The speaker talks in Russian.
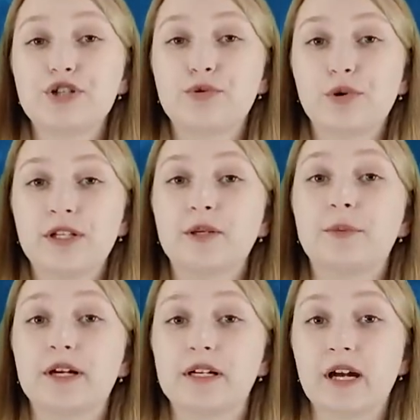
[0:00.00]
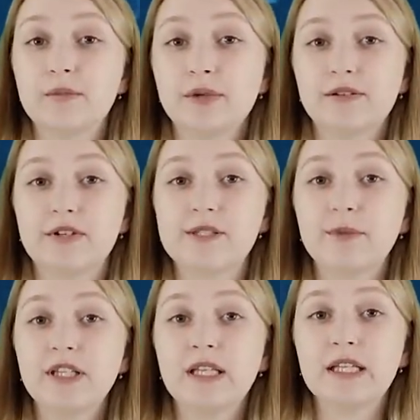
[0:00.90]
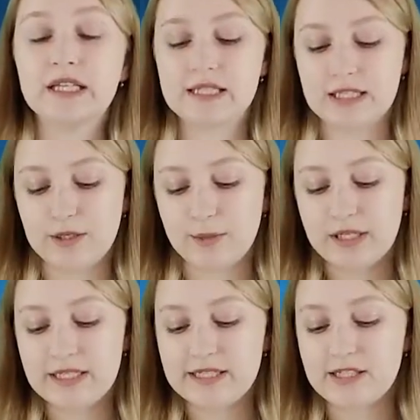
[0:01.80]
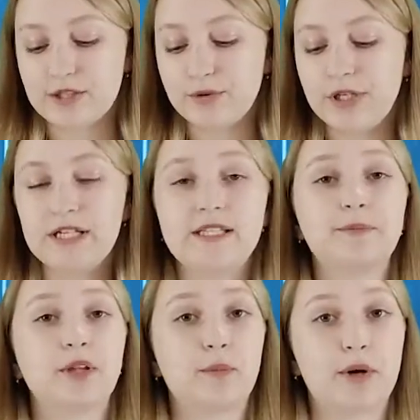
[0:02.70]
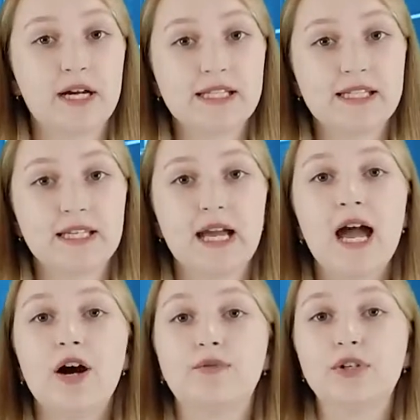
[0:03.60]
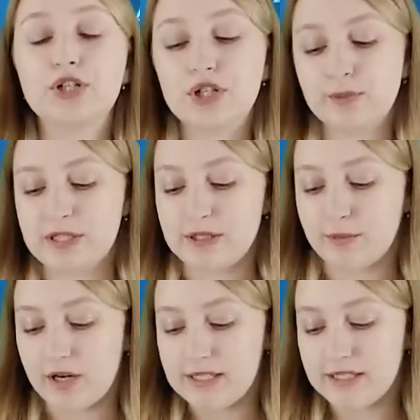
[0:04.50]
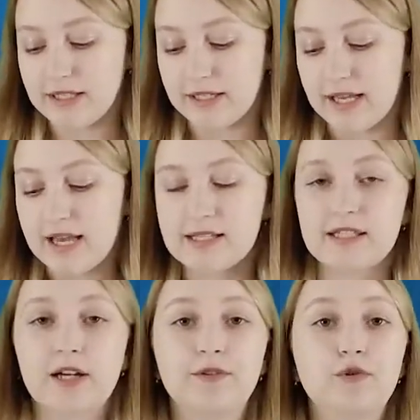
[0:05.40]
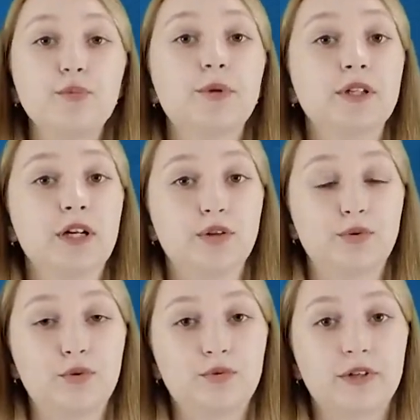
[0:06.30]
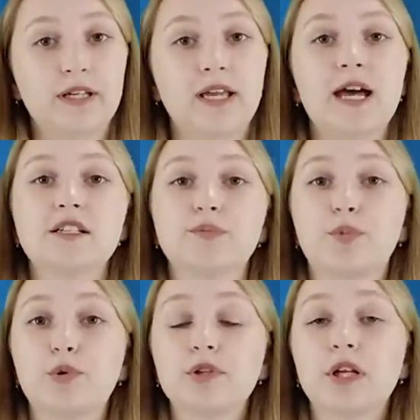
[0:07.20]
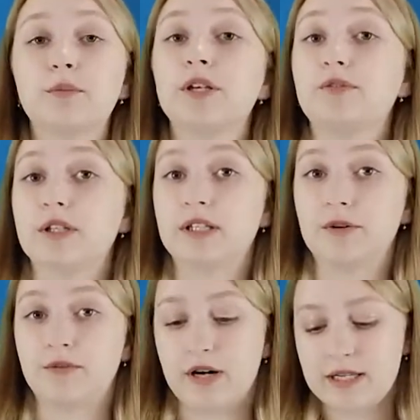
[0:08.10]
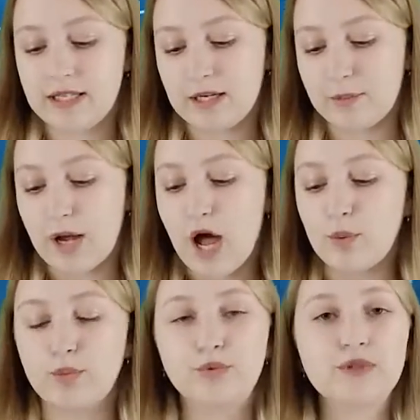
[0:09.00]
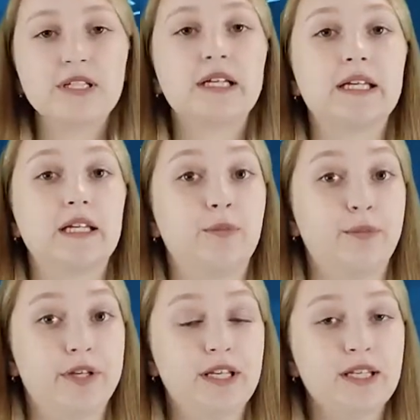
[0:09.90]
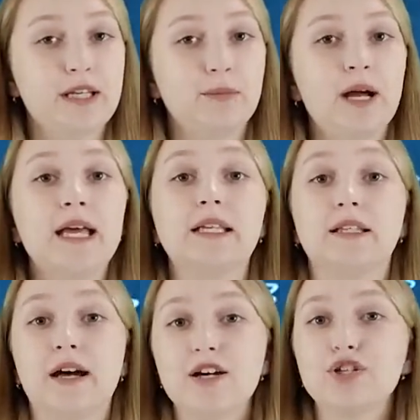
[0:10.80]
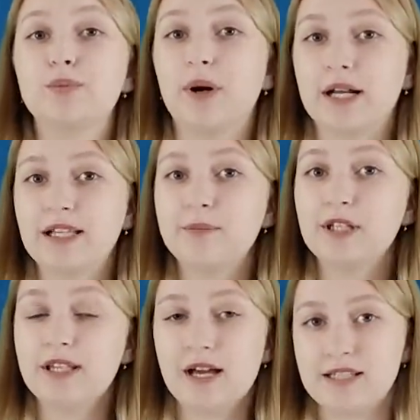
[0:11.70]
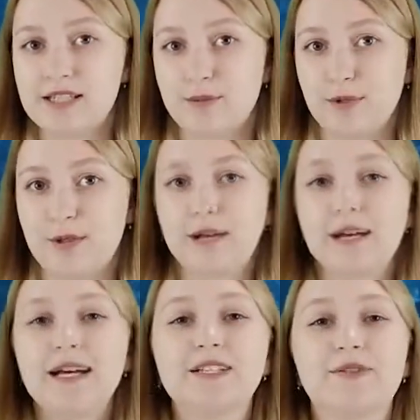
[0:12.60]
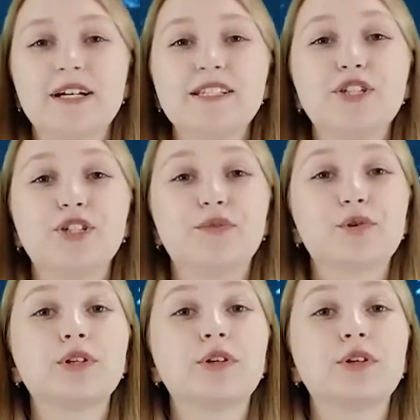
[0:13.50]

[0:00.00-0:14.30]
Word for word: школьной программы, воспитанники занимались историей дипломатии, высшей математикой, строевой подготовкой, спортом и фехтованием, музыкой и пением и даже бальными танцами – 24